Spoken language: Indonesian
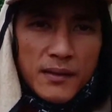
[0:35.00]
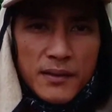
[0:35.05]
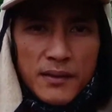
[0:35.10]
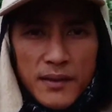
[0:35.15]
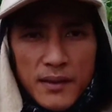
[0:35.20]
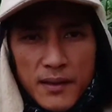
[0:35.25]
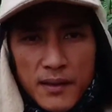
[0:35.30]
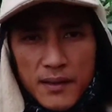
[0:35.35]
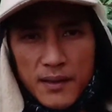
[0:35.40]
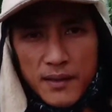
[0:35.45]

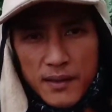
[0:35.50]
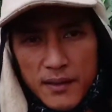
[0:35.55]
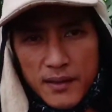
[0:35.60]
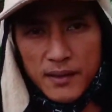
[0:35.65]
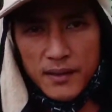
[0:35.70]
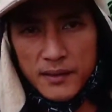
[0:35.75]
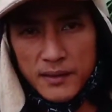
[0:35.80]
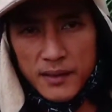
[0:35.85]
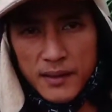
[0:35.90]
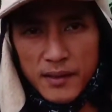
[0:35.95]

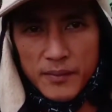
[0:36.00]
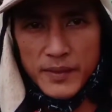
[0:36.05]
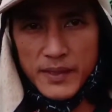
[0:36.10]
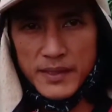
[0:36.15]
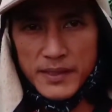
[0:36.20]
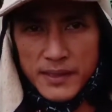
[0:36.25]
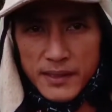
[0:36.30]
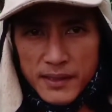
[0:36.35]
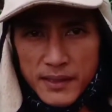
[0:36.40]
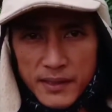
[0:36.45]
Dan kenapa
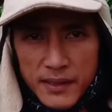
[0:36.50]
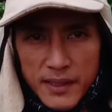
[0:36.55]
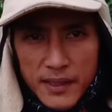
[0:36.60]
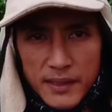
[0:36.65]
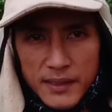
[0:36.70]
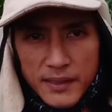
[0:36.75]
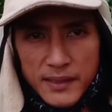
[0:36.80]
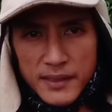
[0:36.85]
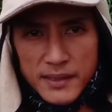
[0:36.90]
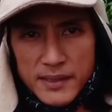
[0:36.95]
saya
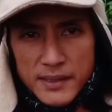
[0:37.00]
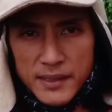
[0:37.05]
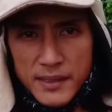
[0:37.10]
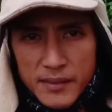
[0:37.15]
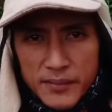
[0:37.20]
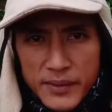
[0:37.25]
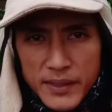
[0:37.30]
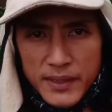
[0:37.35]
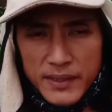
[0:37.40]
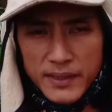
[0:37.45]
hari ini
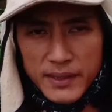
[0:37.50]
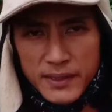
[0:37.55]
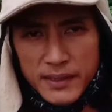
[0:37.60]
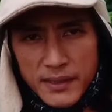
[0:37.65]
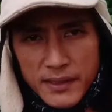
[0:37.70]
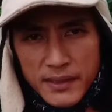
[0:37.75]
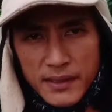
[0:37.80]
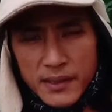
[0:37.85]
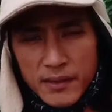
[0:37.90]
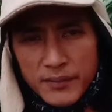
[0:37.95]
saya berada
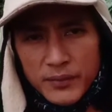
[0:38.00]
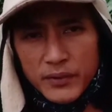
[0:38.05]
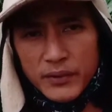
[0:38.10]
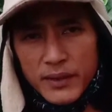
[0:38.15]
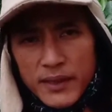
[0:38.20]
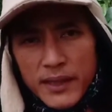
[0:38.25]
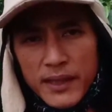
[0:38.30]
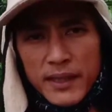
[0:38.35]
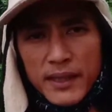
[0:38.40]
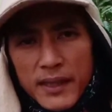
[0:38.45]
di kebun
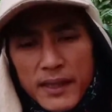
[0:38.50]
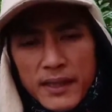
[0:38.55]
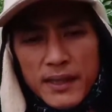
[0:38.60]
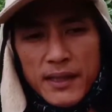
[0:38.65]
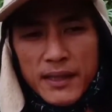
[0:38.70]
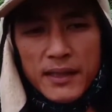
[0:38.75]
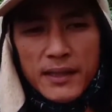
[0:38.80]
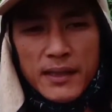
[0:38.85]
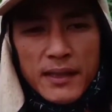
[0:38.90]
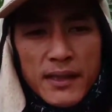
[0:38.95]
teh
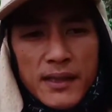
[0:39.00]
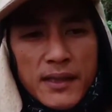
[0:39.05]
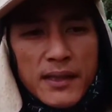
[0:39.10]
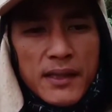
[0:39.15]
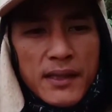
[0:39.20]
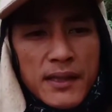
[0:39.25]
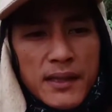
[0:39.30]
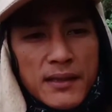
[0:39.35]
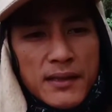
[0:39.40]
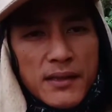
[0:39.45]
karena
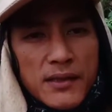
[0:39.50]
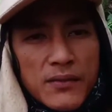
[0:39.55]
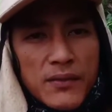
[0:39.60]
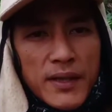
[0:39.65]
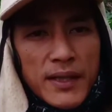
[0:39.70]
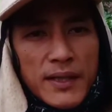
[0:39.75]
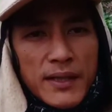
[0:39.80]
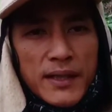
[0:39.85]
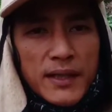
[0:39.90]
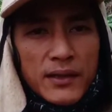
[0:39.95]
ini
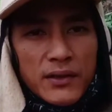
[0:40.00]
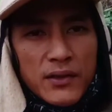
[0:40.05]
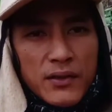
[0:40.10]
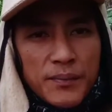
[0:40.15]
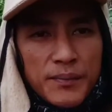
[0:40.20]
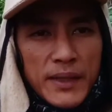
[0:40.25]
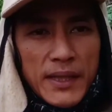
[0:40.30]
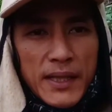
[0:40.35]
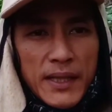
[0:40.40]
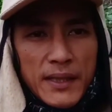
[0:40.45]
sesuai dengan
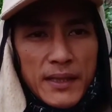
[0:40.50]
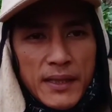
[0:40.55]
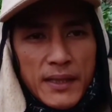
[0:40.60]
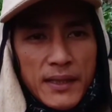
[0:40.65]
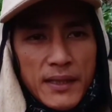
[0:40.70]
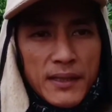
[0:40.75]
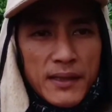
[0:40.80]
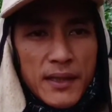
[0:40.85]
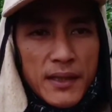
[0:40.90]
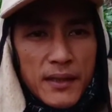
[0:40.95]
topik kali
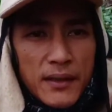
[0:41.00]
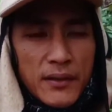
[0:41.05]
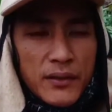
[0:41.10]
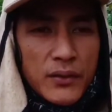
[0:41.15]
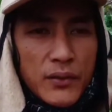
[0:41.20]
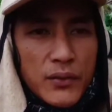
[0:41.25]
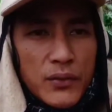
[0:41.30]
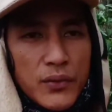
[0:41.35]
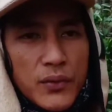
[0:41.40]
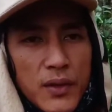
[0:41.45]
ini
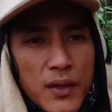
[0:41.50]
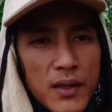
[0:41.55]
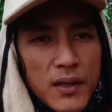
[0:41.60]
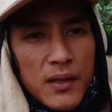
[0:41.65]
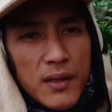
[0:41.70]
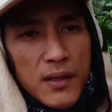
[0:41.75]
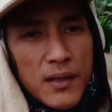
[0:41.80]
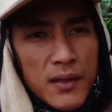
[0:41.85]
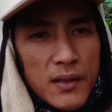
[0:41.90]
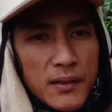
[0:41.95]
yaitu
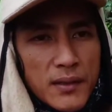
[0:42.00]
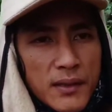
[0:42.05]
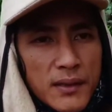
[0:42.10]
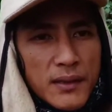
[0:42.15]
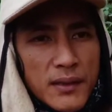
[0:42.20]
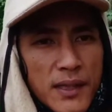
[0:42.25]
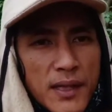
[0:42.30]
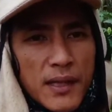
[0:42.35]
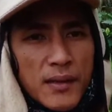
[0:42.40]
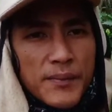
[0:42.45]

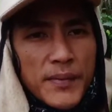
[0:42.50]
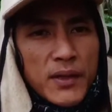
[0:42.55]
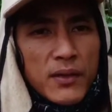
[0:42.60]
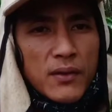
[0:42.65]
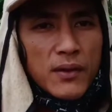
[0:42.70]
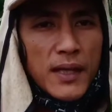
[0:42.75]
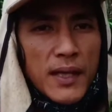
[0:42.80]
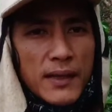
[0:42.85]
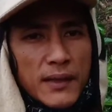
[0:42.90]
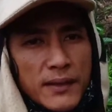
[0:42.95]
tentang
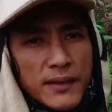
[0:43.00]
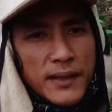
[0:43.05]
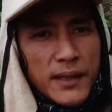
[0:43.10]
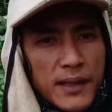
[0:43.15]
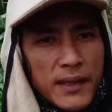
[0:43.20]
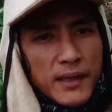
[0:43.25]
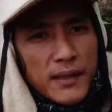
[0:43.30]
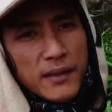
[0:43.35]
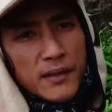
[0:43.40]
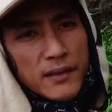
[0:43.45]
pengolahan
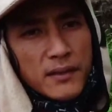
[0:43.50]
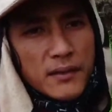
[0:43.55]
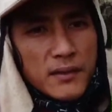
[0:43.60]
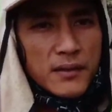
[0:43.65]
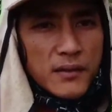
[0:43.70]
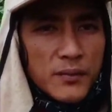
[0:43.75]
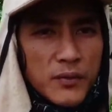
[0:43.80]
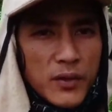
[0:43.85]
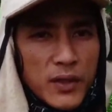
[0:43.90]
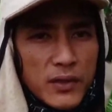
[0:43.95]
teh.
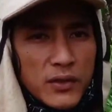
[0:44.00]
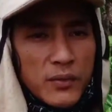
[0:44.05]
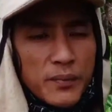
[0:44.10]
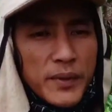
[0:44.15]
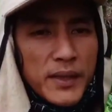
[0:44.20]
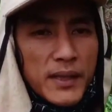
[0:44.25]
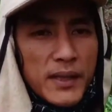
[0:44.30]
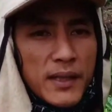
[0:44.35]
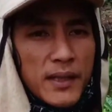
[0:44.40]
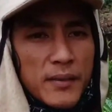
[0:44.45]
Sebuah
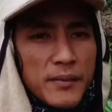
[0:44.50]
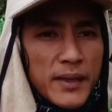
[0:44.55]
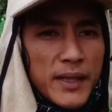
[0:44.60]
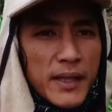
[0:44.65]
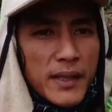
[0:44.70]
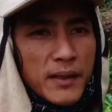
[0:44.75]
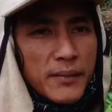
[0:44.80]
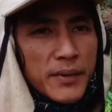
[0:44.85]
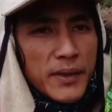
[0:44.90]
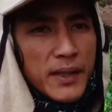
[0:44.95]
topik yang
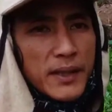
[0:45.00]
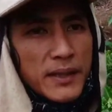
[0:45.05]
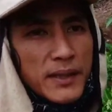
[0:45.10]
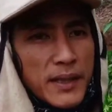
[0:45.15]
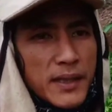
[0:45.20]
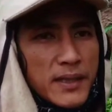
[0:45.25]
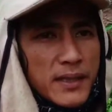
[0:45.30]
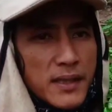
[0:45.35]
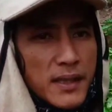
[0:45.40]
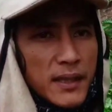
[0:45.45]
menarik
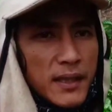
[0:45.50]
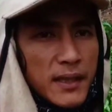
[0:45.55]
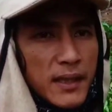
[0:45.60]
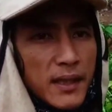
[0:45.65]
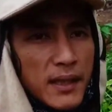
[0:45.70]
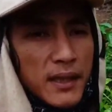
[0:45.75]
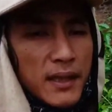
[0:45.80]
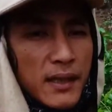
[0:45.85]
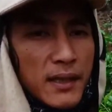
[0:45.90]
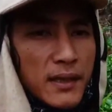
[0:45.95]
perhatian
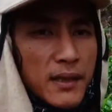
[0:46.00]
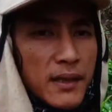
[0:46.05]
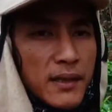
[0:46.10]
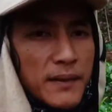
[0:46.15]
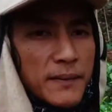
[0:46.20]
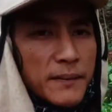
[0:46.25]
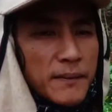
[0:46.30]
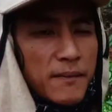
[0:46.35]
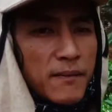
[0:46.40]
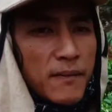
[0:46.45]
saya
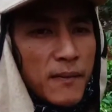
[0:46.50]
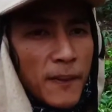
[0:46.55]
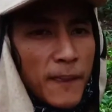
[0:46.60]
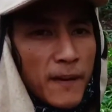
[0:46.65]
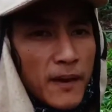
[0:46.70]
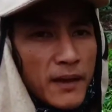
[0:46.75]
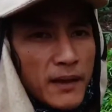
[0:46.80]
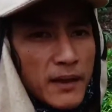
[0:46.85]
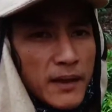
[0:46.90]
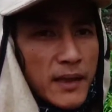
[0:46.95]
karena
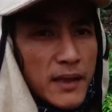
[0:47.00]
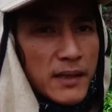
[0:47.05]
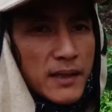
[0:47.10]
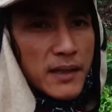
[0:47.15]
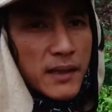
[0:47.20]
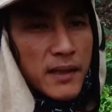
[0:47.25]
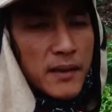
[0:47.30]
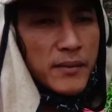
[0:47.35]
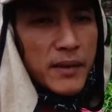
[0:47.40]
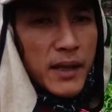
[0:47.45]
ketika
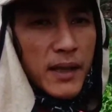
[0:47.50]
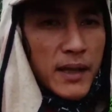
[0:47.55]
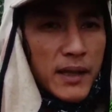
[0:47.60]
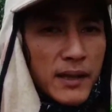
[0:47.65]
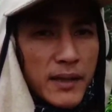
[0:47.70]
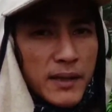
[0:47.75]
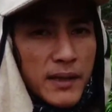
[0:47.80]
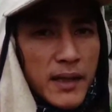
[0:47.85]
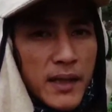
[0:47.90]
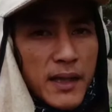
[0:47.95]
saya
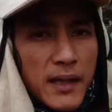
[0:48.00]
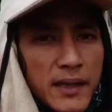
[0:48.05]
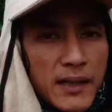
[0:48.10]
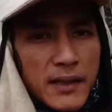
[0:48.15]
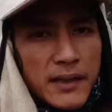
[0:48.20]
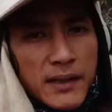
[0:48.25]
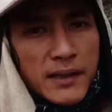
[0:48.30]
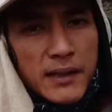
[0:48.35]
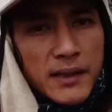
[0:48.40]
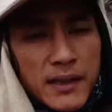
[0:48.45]
menggali-gali
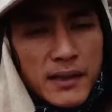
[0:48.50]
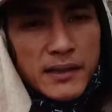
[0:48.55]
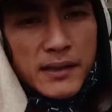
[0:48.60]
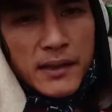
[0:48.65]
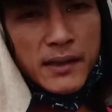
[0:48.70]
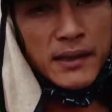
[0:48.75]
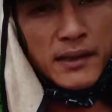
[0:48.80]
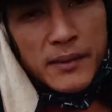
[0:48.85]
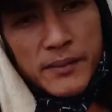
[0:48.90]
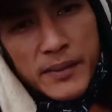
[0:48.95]
tentang
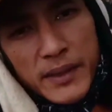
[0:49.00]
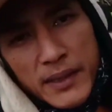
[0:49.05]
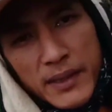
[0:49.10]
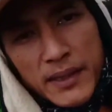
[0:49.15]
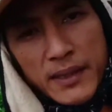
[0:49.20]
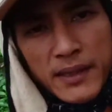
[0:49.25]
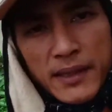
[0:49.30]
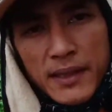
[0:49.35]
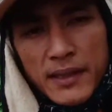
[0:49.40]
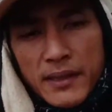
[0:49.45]
cerita
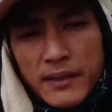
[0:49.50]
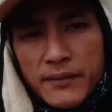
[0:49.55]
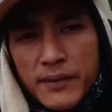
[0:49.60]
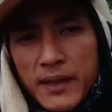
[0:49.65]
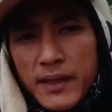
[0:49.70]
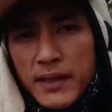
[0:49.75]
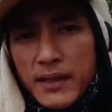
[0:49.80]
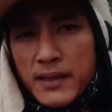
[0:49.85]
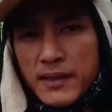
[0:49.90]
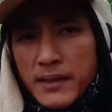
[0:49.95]
pertanian di
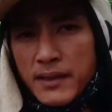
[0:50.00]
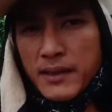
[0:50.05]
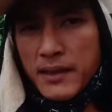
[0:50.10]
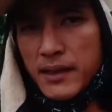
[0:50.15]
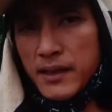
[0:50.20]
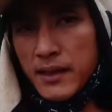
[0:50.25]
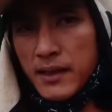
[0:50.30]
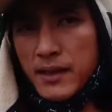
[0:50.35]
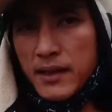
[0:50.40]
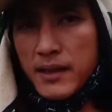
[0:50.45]
wilayah
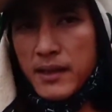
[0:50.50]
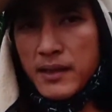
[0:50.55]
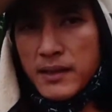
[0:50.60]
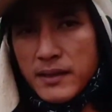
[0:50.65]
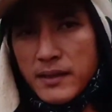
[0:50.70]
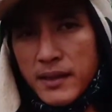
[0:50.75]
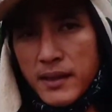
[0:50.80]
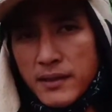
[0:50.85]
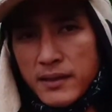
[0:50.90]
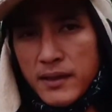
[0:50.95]
saya,
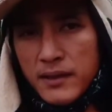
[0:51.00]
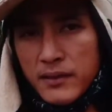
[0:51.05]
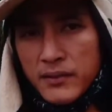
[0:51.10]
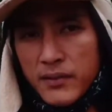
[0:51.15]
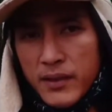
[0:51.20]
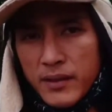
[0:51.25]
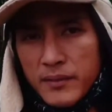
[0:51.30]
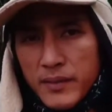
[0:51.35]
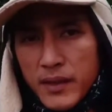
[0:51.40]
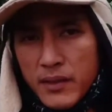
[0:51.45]
salah satu
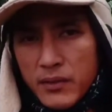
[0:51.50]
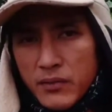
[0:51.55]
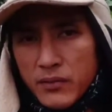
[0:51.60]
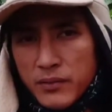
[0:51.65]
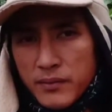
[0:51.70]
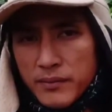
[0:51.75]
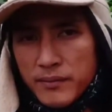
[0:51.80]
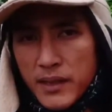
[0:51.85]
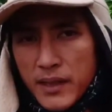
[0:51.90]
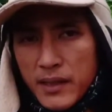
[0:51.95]
yang
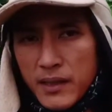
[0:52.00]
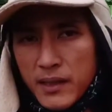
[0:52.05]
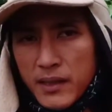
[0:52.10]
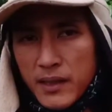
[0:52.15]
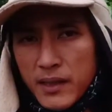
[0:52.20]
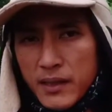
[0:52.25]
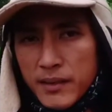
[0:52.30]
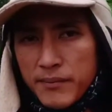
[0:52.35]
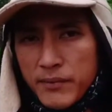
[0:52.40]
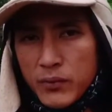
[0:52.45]

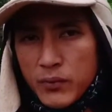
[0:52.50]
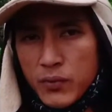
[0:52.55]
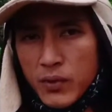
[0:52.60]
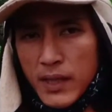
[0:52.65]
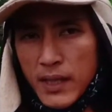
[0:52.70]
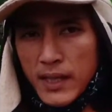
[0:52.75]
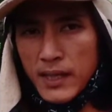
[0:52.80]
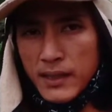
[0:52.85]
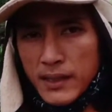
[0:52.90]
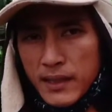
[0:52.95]

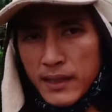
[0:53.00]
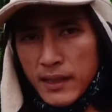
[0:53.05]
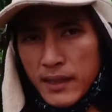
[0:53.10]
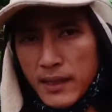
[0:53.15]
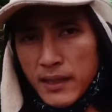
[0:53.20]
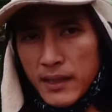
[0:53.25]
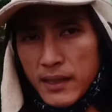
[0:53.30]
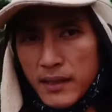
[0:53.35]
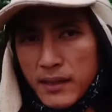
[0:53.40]
mengemuka adalah